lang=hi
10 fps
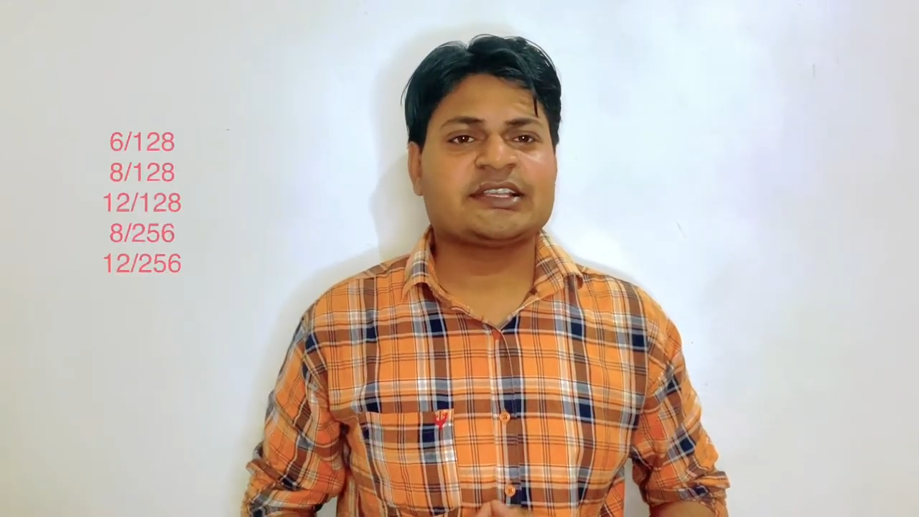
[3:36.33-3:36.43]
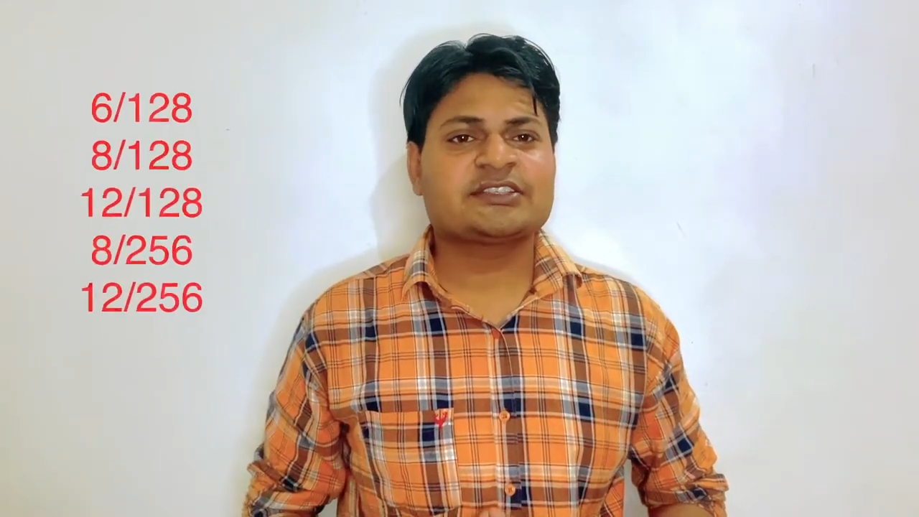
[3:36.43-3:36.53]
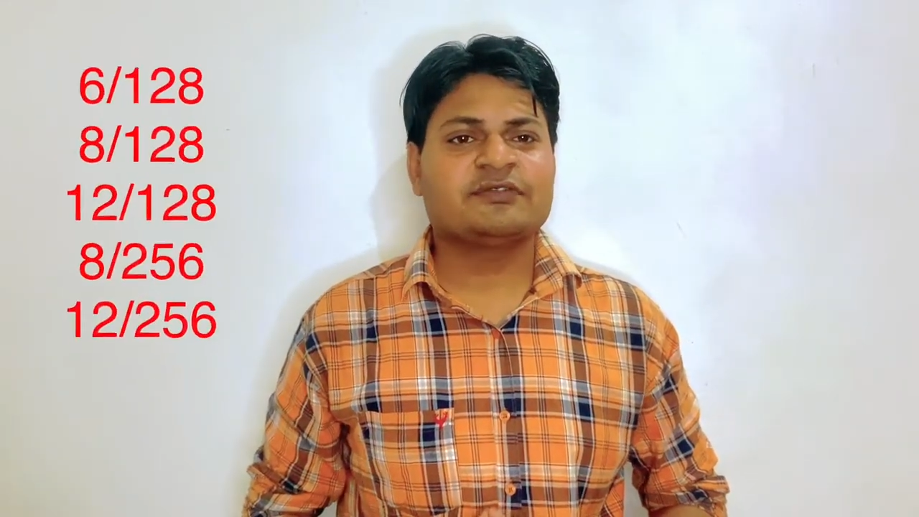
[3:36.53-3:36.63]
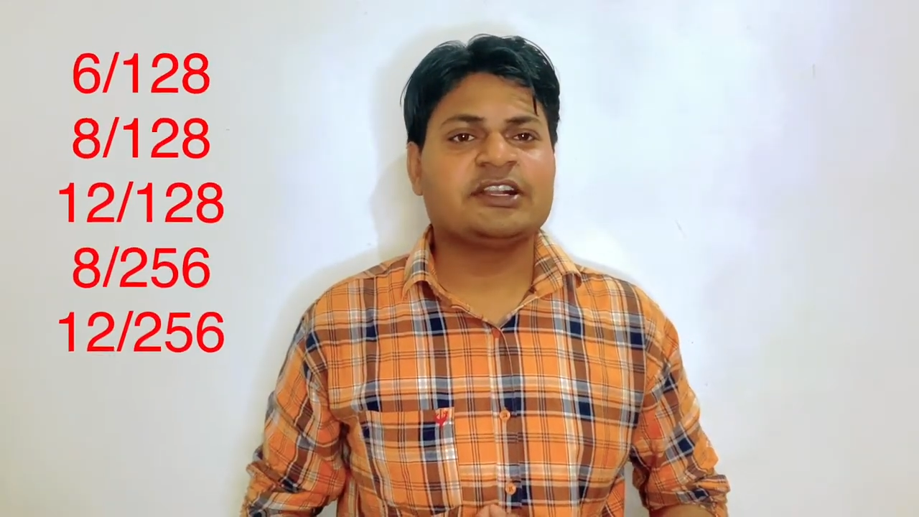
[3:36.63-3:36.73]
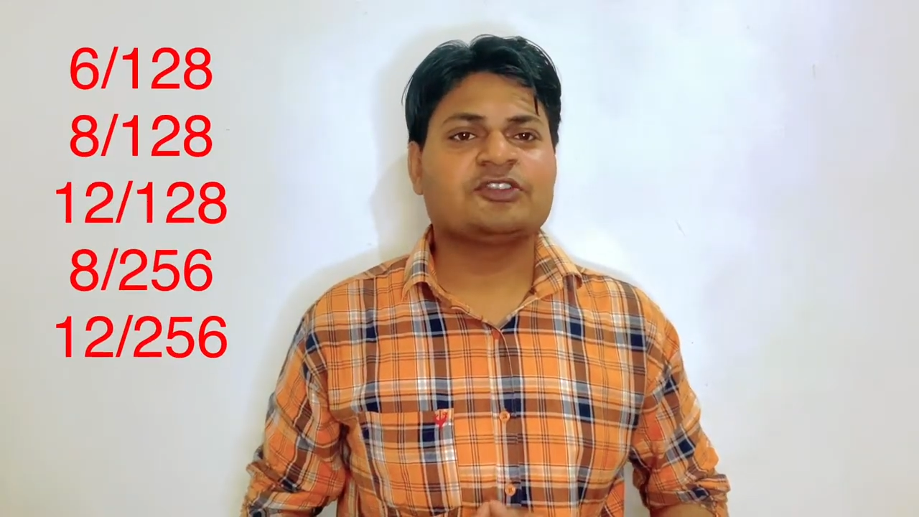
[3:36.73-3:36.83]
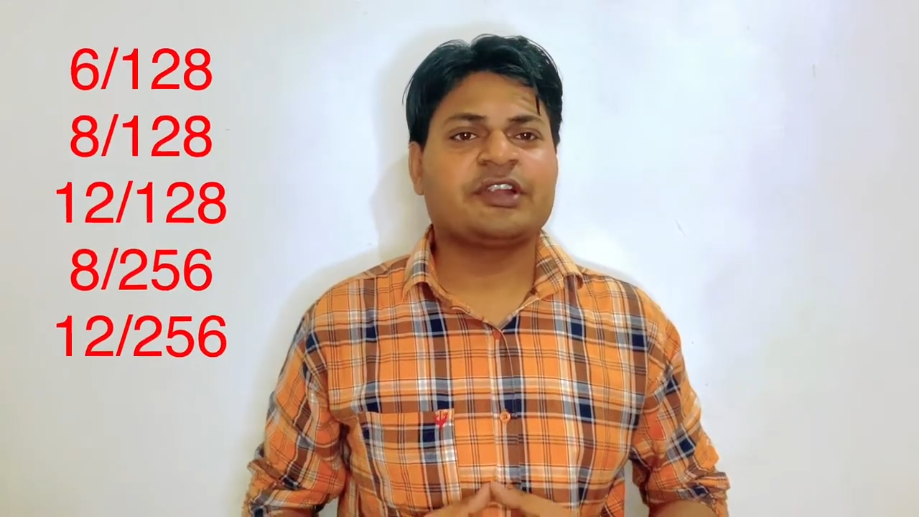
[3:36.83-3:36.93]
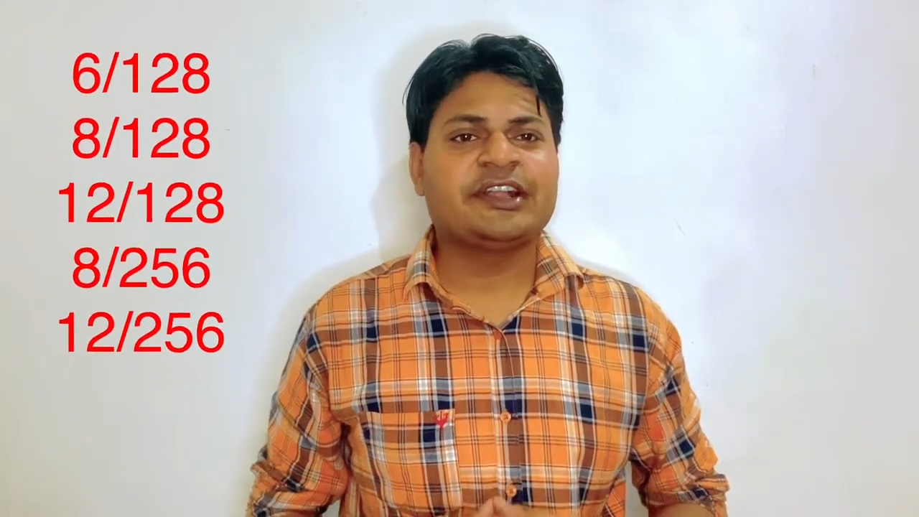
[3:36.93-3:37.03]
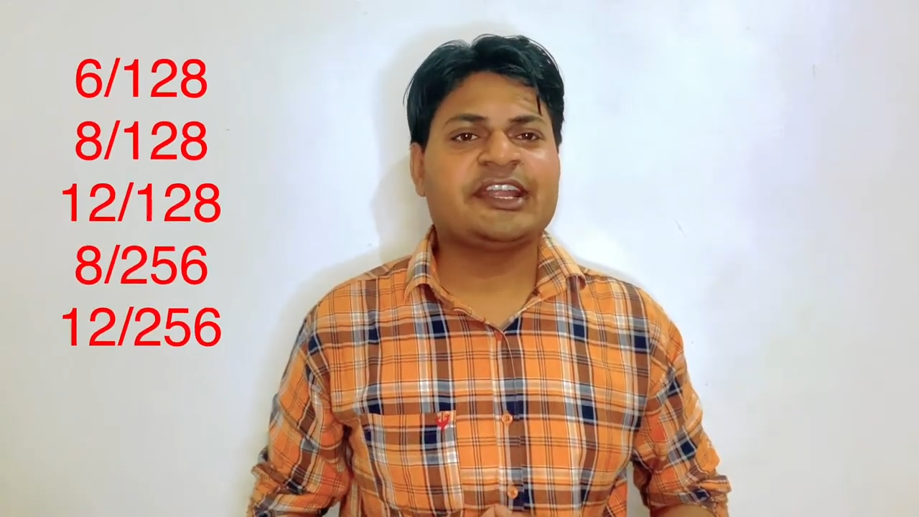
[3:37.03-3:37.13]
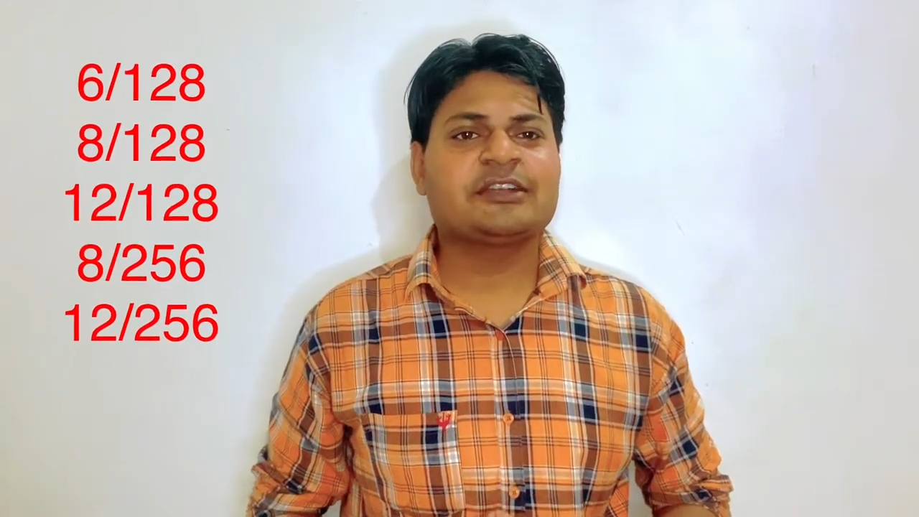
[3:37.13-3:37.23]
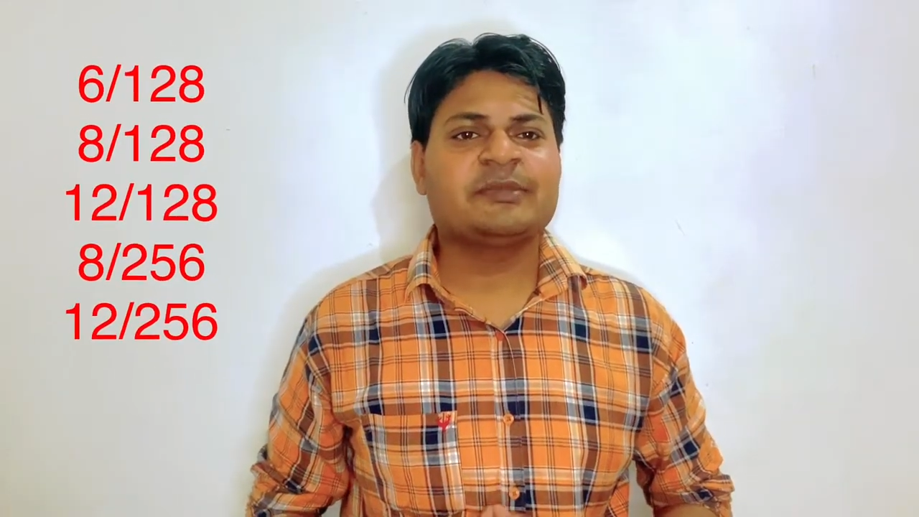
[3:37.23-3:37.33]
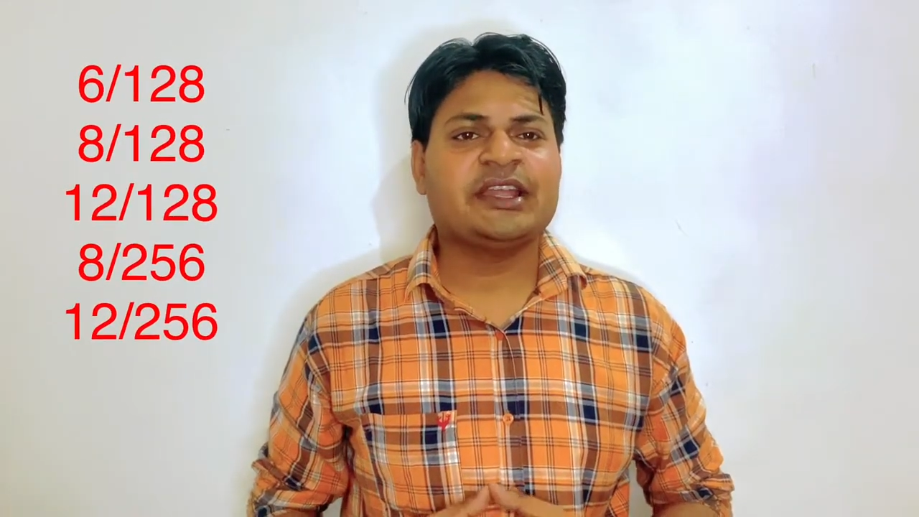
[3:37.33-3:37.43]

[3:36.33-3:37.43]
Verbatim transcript: सिक्स वन ट्वेंटी एट